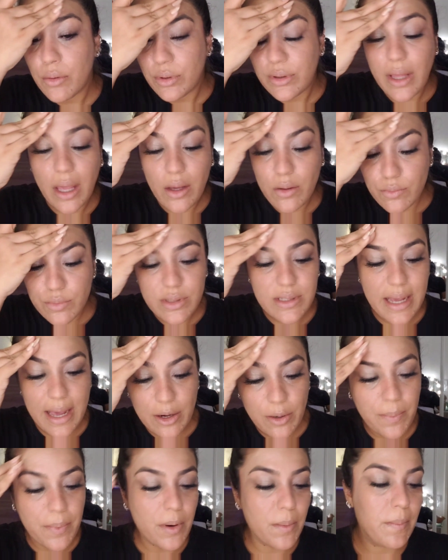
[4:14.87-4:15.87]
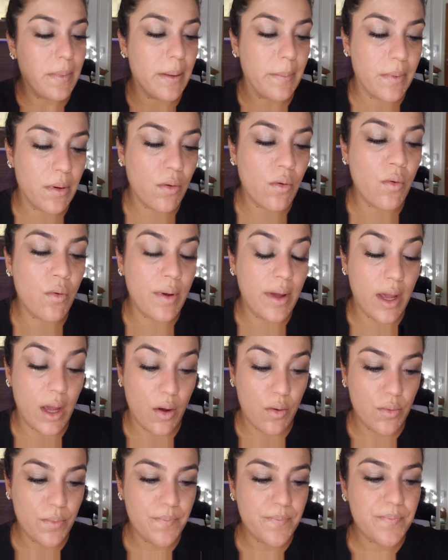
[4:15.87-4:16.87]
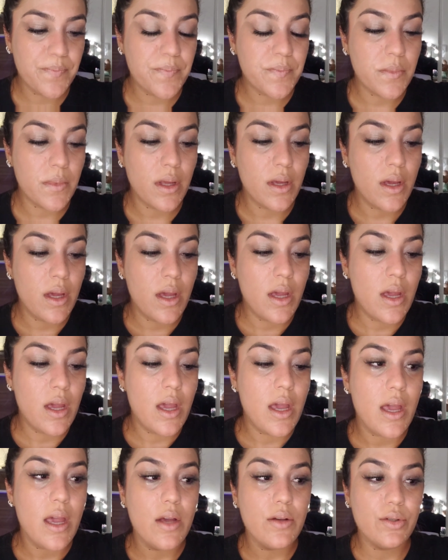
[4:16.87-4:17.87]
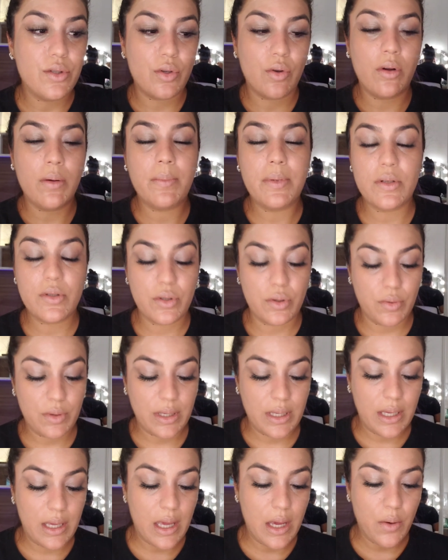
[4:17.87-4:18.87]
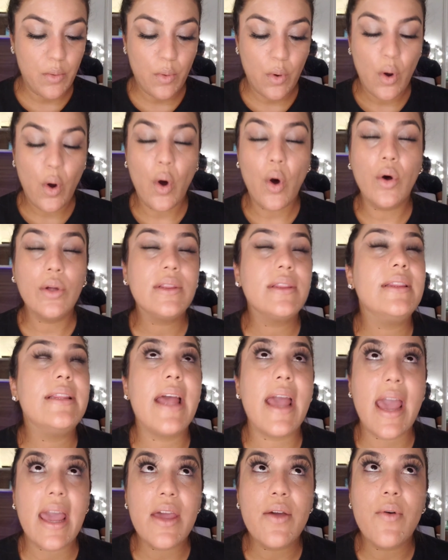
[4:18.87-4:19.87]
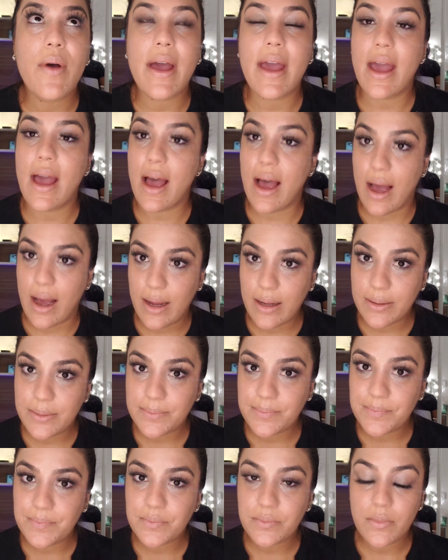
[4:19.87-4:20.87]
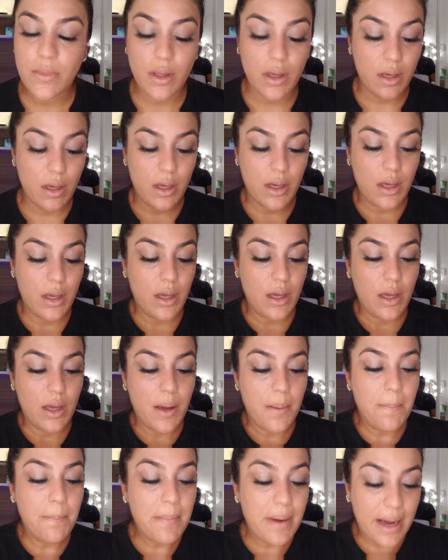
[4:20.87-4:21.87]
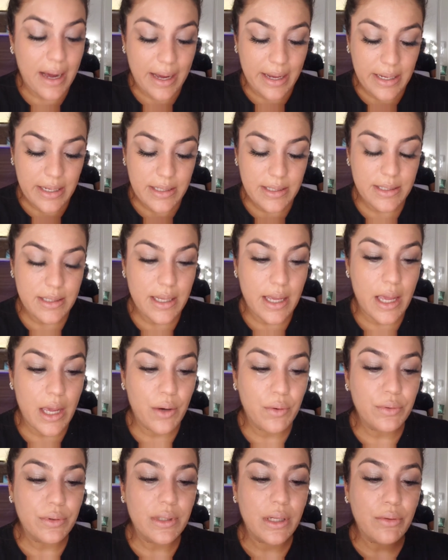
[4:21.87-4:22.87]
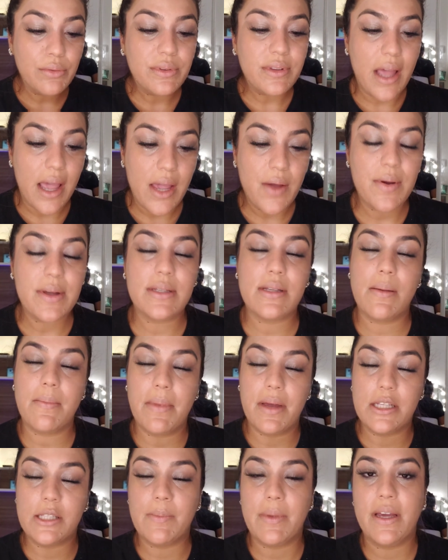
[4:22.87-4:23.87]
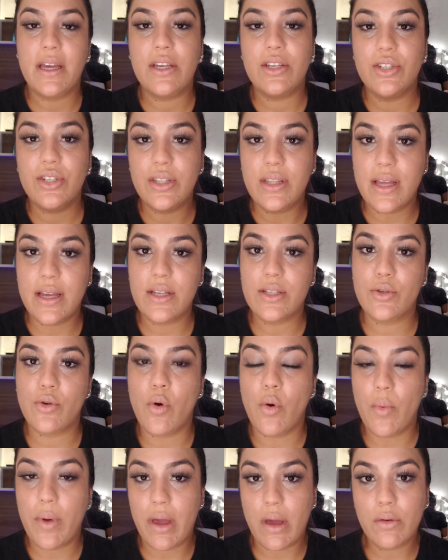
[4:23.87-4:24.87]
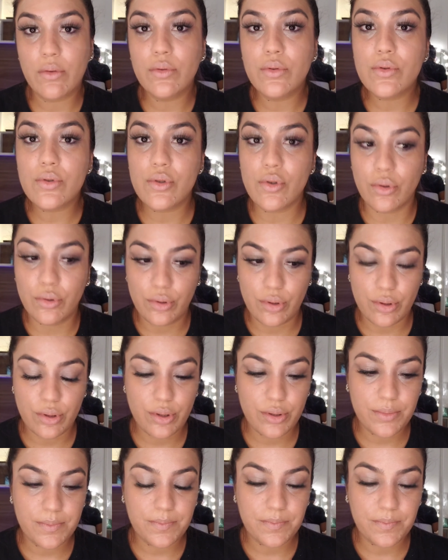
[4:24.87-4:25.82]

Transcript: tenho um sério problema com erro. Eu sou uma pessoa que eu odeio errar. Mas eu não tenho essa mesma rigidez com o erro dos outros